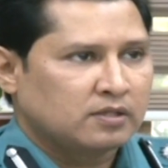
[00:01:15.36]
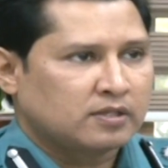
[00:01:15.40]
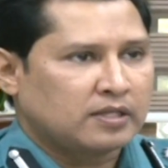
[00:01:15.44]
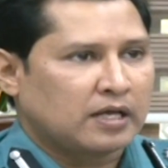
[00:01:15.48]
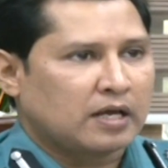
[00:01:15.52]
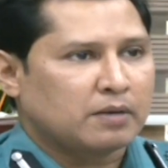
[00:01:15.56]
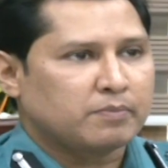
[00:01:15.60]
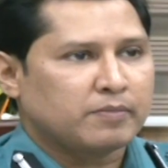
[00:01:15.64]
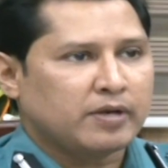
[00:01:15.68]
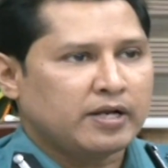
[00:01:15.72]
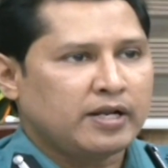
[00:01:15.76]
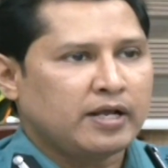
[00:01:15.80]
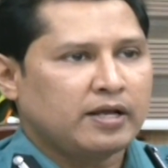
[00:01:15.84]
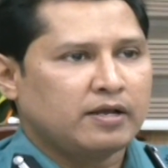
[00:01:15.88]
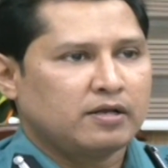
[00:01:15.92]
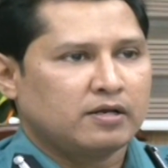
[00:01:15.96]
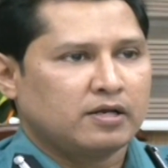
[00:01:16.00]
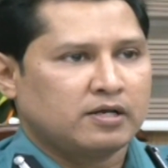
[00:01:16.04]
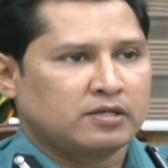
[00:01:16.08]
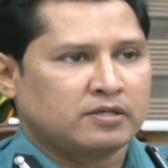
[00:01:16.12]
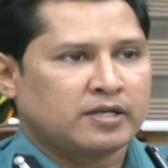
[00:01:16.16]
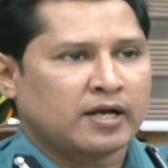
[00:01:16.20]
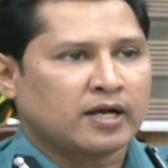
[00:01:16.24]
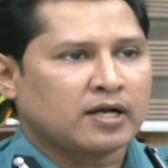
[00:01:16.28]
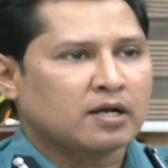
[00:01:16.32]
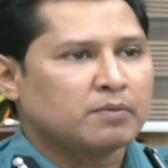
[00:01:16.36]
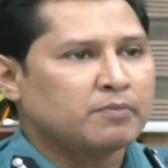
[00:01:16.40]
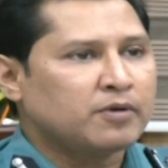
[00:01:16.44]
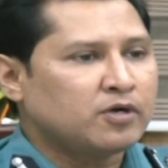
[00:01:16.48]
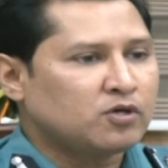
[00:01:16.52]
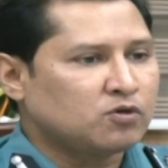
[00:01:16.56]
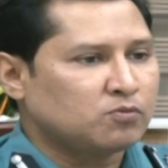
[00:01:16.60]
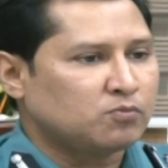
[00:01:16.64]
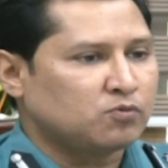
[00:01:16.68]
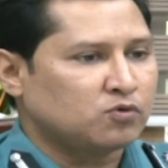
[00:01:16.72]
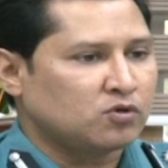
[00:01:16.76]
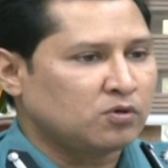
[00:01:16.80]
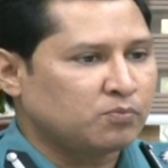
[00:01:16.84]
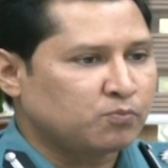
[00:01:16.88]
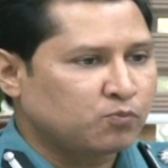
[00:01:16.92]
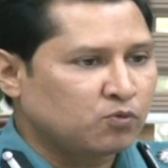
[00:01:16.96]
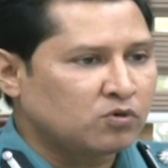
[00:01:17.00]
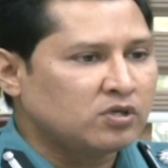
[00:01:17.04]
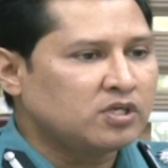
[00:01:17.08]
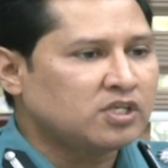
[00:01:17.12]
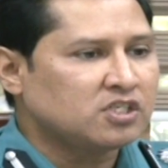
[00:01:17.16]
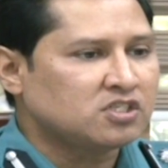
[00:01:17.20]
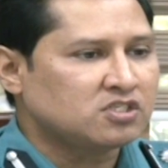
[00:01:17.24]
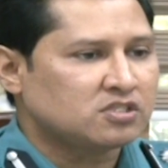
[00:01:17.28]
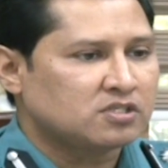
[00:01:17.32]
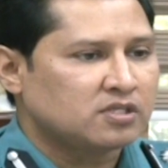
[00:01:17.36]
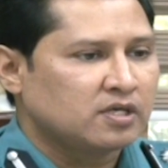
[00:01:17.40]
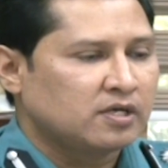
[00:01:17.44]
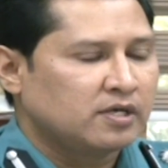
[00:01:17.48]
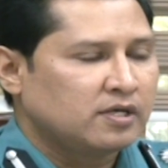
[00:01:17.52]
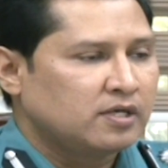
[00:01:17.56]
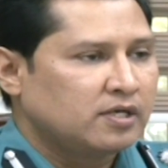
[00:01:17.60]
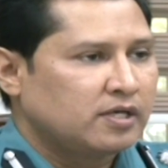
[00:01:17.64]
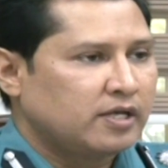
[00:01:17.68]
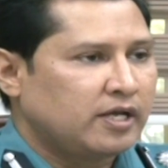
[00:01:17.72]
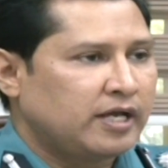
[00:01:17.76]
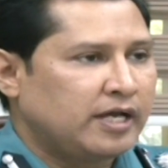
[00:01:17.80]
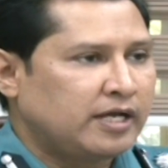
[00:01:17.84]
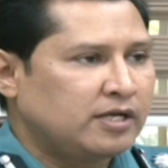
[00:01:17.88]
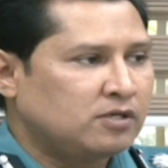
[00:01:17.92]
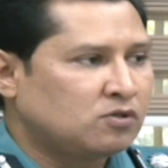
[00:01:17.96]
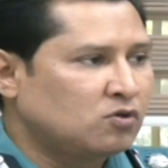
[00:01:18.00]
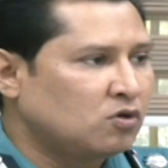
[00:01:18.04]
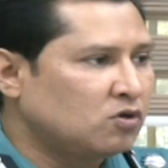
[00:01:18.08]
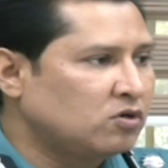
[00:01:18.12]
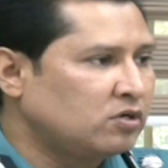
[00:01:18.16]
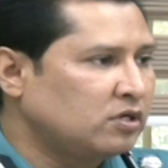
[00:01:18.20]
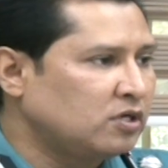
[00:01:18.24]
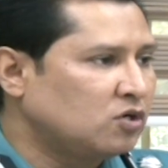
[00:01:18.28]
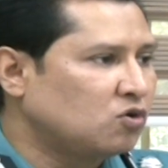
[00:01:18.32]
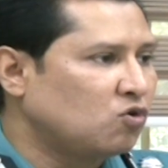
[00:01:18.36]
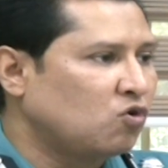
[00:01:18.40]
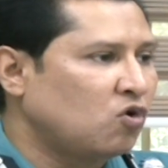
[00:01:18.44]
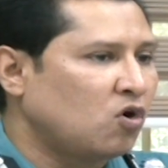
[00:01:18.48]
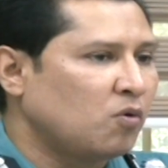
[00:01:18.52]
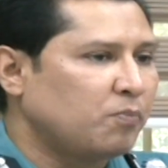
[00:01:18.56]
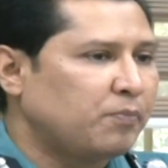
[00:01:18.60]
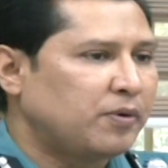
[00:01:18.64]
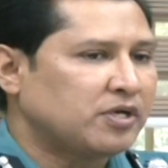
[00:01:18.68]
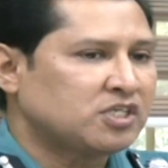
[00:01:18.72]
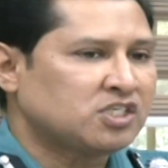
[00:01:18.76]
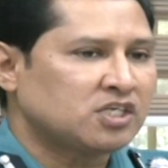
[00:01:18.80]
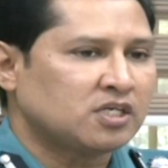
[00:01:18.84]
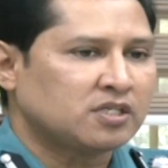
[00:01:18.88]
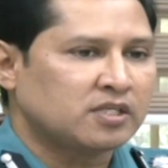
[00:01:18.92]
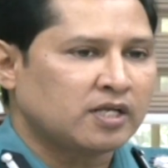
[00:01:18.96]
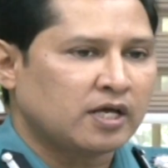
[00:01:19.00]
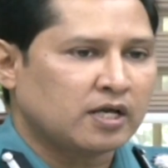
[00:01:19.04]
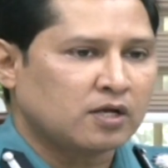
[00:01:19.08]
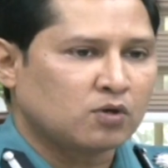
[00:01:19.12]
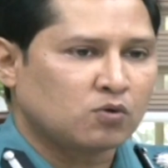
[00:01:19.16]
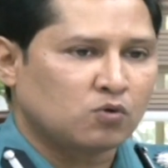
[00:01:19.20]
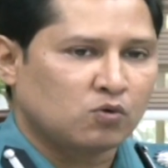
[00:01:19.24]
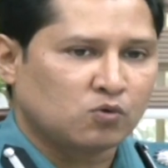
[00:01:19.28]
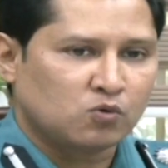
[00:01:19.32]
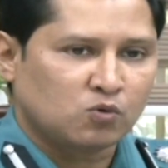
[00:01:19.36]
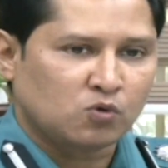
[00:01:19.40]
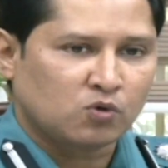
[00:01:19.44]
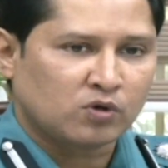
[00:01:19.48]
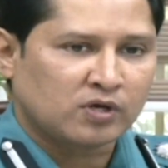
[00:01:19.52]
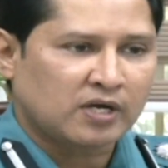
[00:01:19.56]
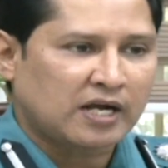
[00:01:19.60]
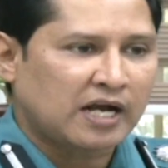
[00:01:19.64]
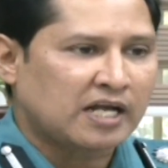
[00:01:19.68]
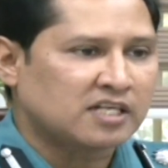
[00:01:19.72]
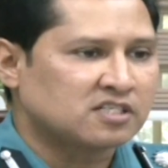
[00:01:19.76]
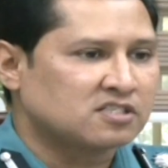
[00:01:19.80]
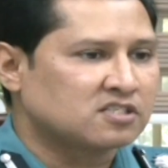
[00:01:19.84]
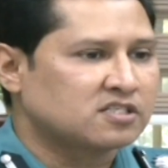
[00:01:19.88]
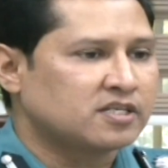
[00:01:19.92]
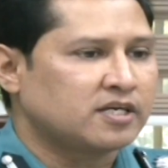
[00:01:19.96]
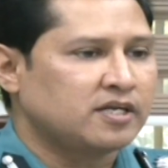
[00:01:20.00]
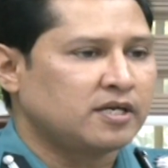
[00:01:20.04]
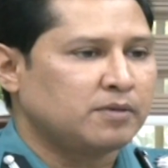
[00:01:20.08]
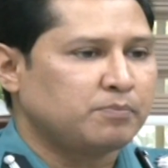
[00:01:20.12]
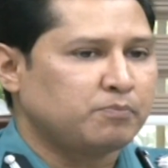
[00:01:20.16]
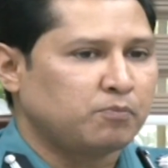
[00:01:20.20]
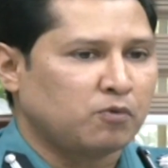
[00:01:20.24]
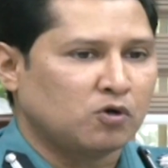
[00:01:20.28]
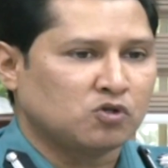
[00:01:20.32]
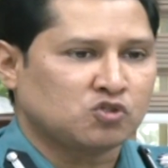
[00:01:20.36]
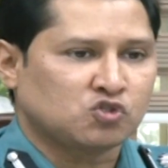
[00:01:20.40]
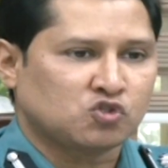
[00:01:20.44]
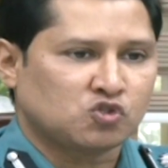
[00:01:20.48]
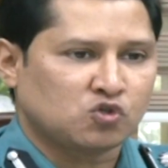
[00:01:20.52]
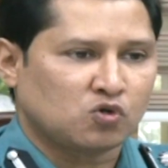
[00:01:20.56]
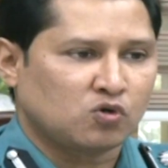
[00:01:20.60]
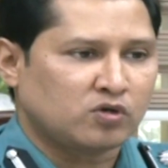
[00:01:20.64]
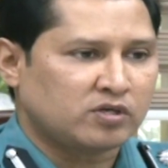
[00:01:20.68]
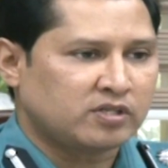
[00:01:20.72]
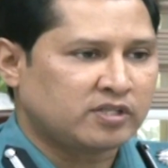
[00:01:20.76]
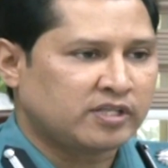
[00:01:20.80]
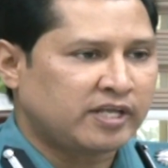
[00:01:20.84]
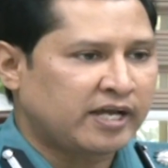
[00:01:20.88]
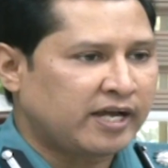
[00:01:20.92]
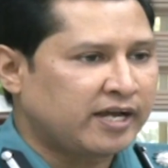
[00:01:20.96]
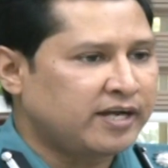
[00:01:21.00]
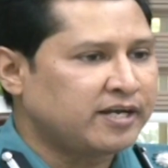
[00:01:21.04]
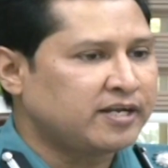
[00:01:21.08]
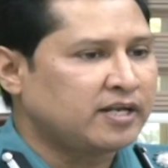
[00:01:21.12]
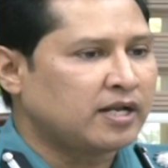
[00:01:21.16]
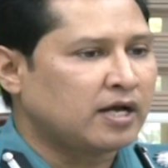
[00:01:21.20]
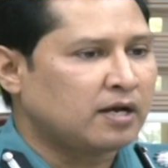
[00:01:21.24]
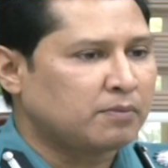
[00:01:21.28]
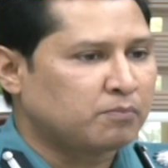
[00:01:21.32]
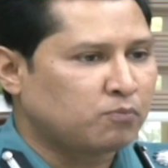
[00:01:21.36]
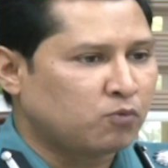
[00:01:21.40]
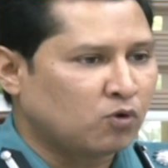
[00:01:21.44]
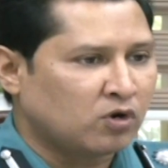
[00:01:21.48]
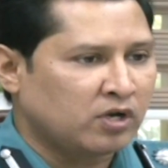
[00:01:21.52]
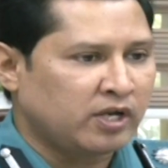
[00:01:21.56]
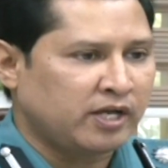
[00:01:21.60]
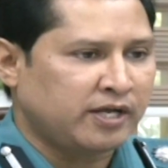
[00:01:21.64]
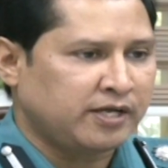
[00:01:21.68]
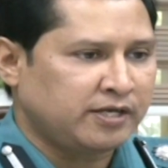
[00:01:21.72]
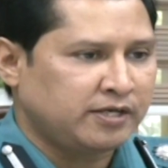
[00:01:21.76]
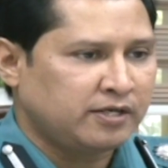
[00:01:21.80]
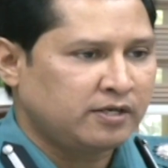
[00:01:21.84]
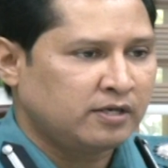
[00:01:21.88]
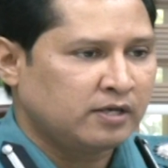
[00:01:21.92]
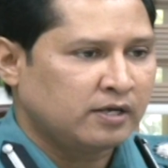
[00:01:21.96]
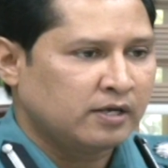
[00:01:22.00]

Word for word: তার মানে এই ঢাকা মেট্রোপলিটন পুলিশ এই ধরনের অপেশাদার কোনো কাজকে প্রশ্রয় দেয় না বলেই